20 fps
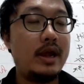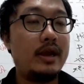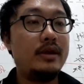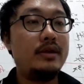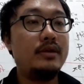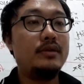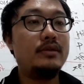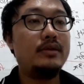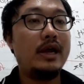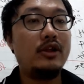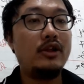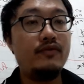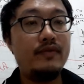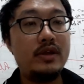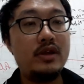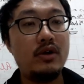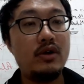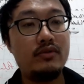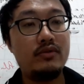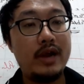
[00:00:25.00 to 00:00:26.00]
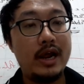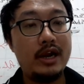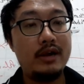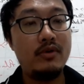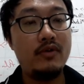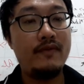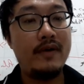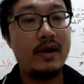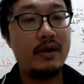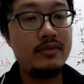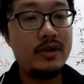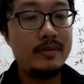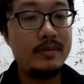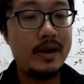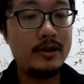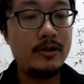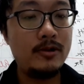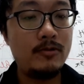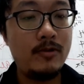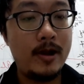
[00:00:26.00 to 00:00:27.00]
Đây, đây tôi ví dụ đây là mô phỏng như
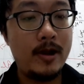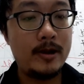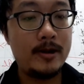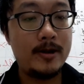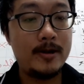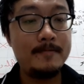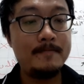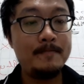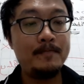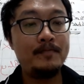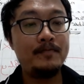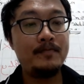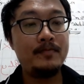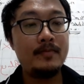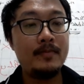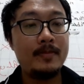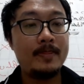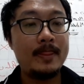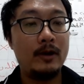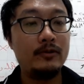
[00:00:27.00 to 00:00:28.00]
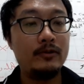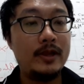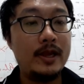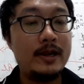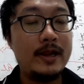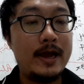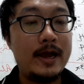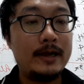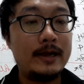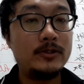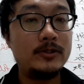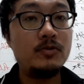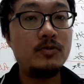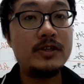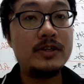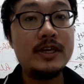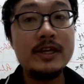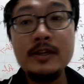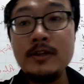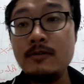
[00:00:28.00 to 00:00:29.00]
bảng tuần hoàn thôi. Đầu tiên là hàng số
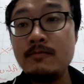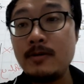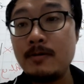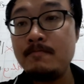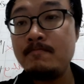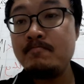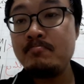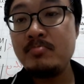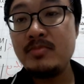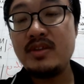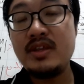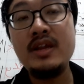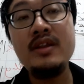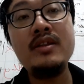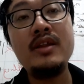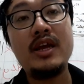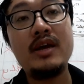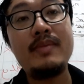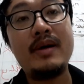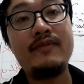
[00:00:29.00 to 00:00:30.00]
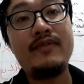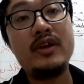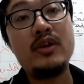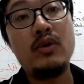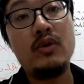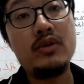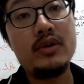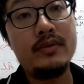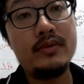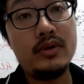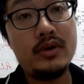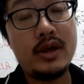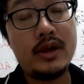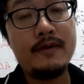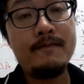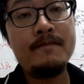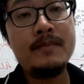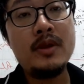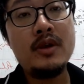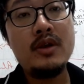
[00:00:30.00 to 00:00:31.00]
9 đúng không? chín thì các bạn phải thuộc dùm tôi
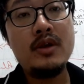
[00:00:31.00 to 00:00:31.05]
rồi